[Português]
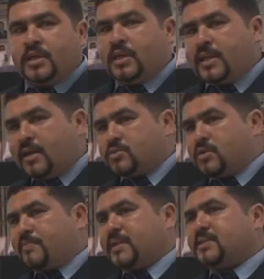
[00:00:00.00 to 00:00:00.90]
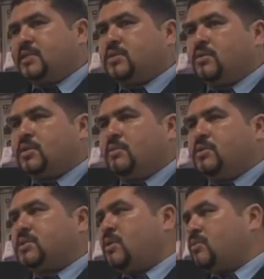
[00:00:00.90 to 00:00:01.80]
que deram sua parcela de
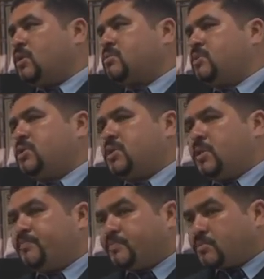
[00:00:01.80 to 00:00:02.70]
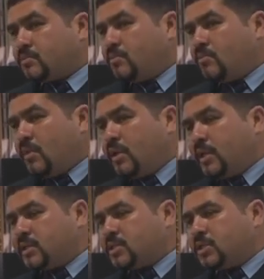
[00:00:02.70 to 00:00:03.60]
contribuição ao nosso município.
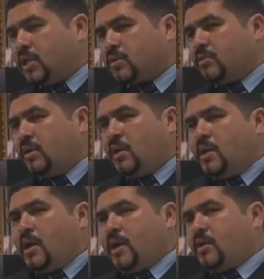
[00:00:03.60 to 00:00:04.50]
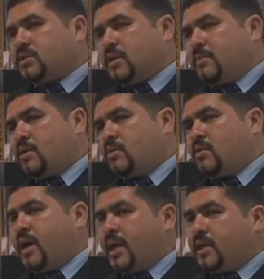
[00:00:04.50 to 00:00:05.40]
Esse título é a nossa maior
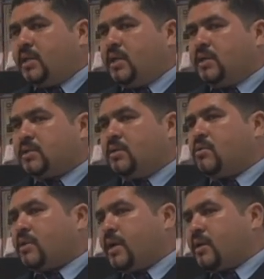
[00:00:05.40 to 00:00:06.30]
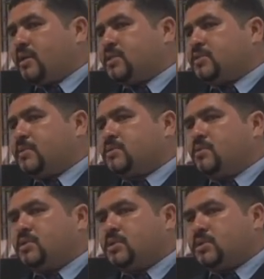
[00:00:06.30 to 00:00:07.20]
honraria. Então eu quero que essas
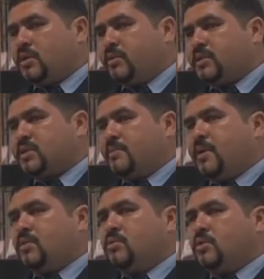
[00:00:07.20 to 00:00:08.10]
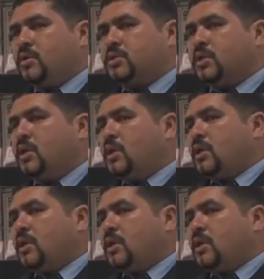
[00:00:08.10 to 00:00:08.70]
pessoas que estão recebendo hoje,